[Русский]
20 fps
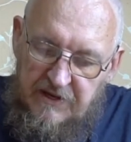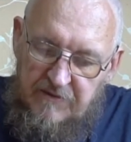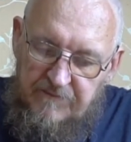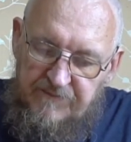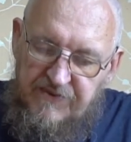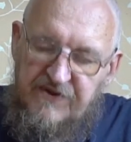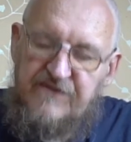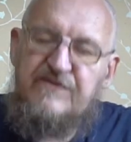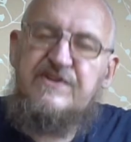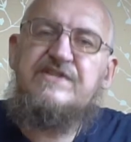
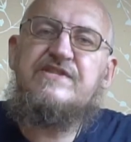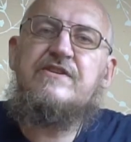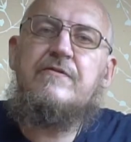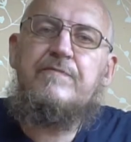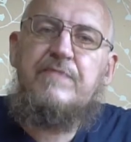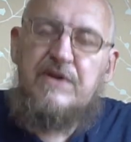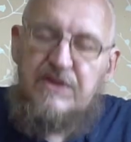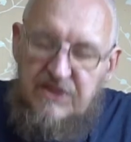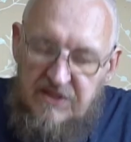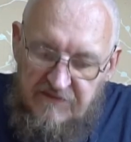
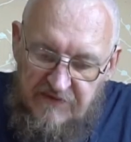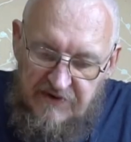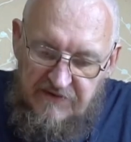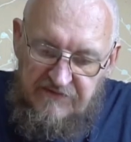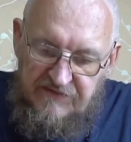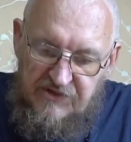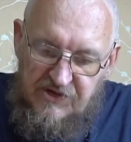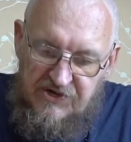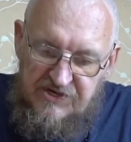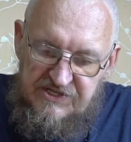первостепенного и
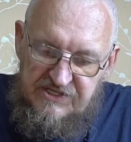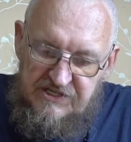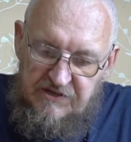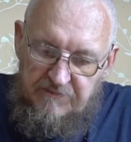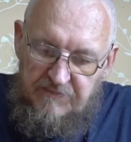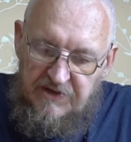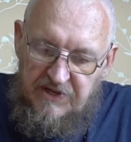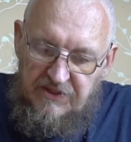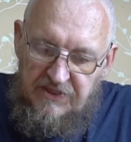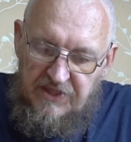
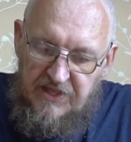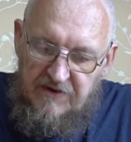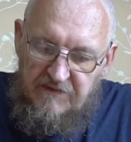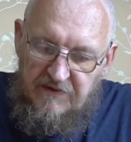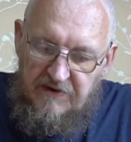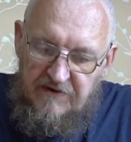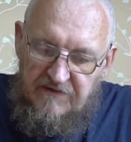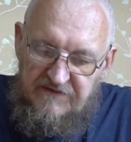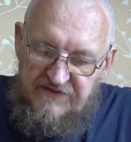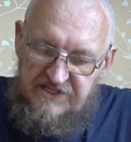
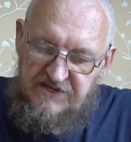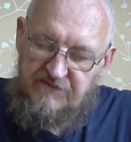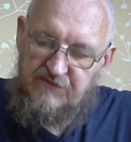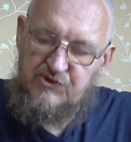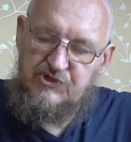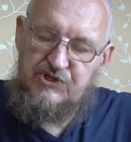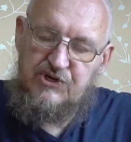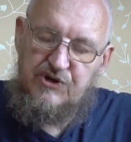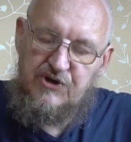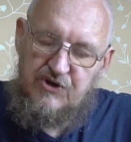второстепенного, всего
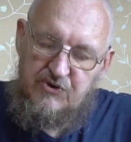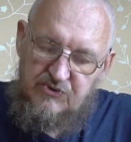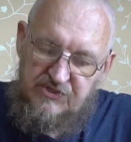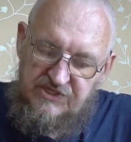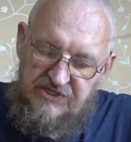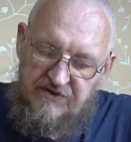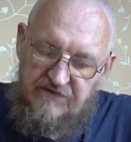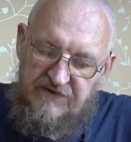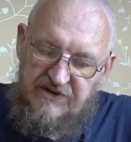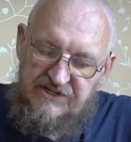
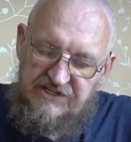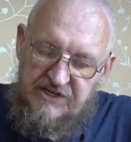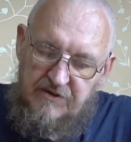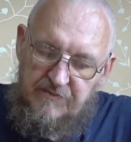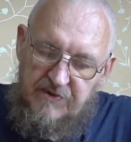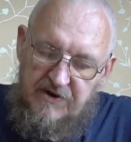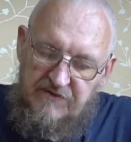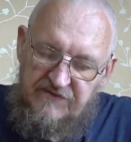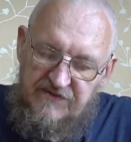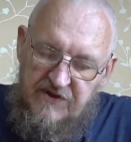серьезного и
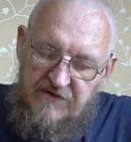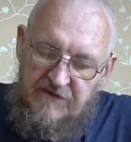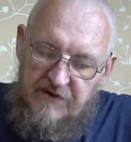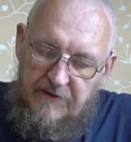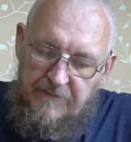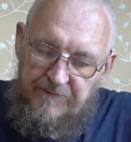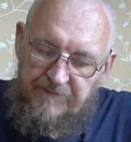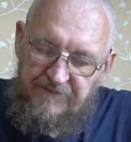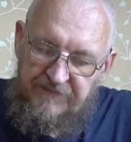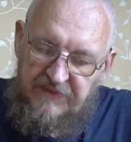забавного.
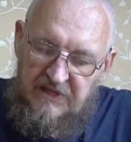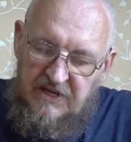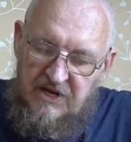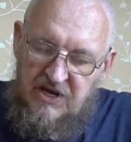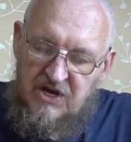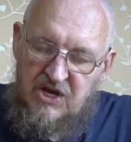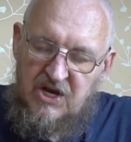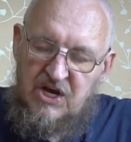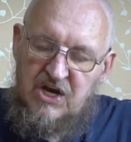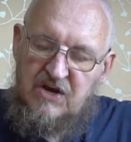
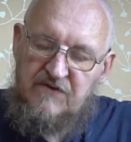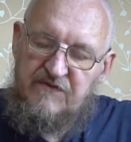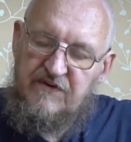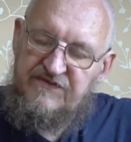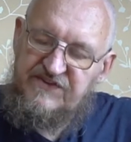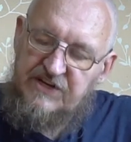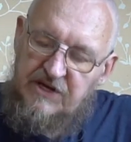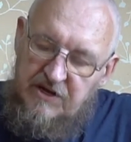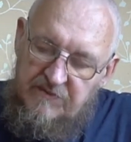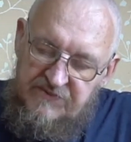Во
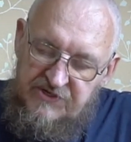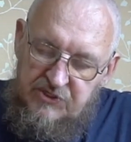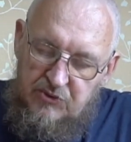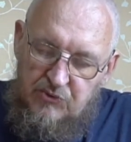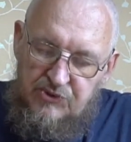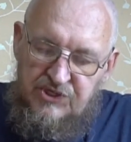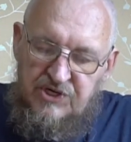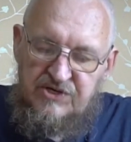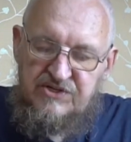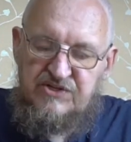всяком
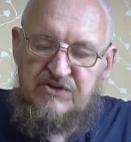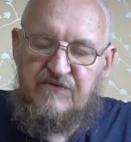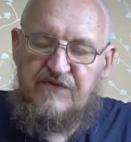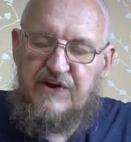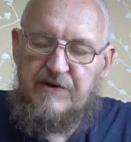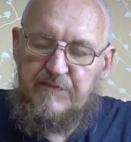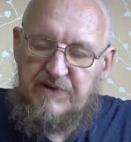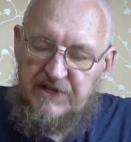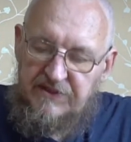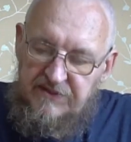случае,
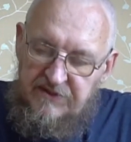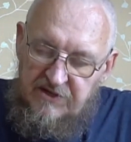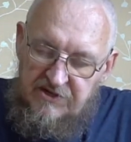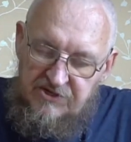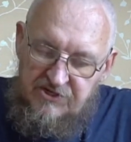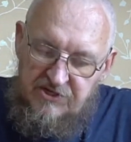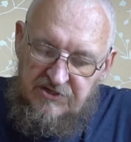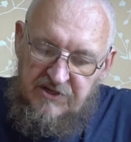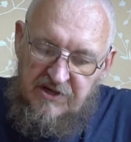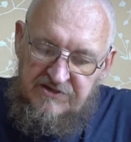современный
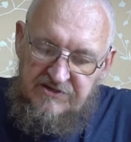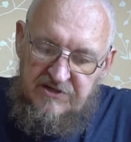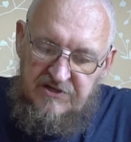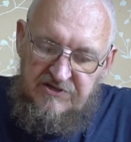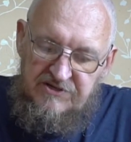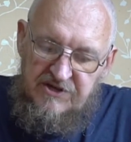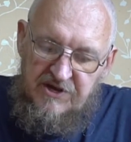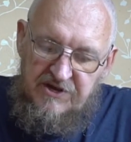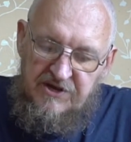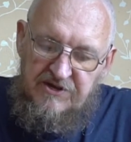читатель
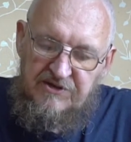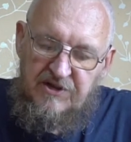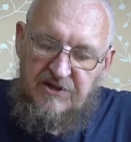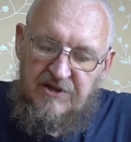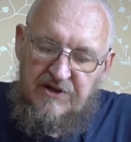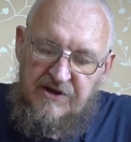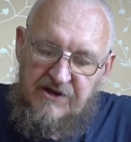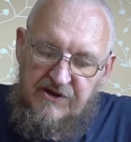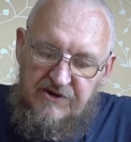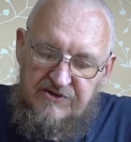Диогена
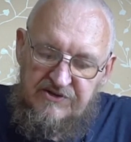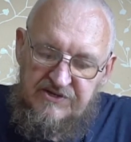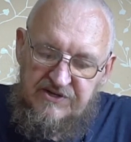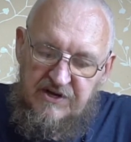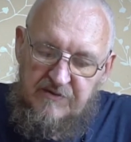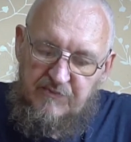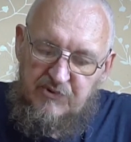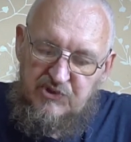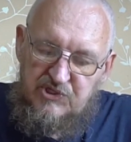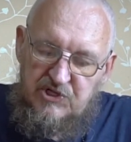
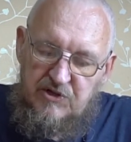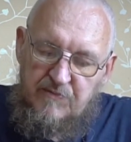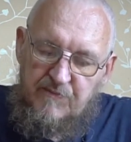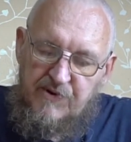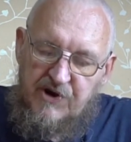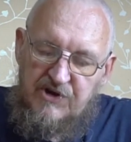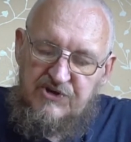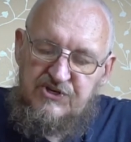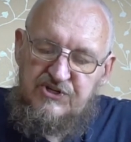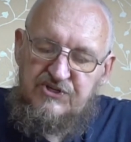Лаэрция после
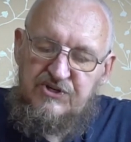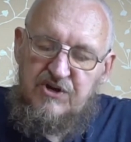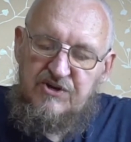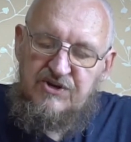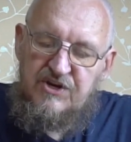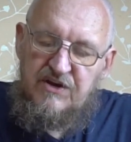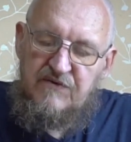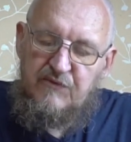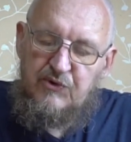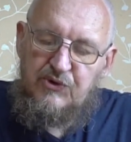
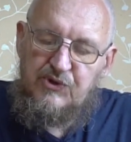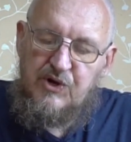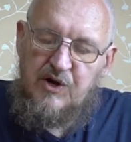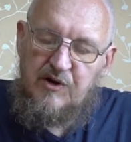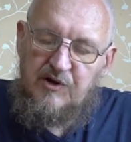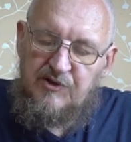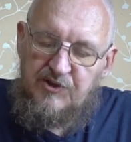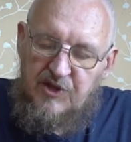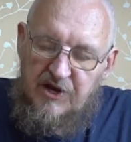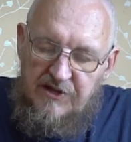прочтения его
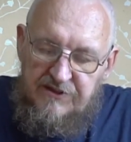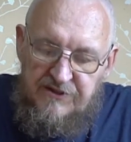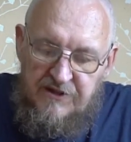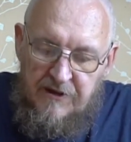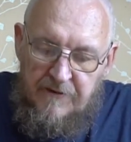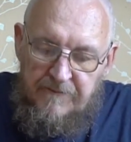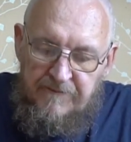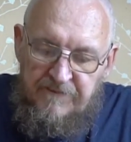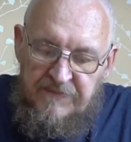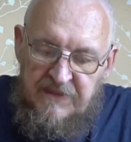трактата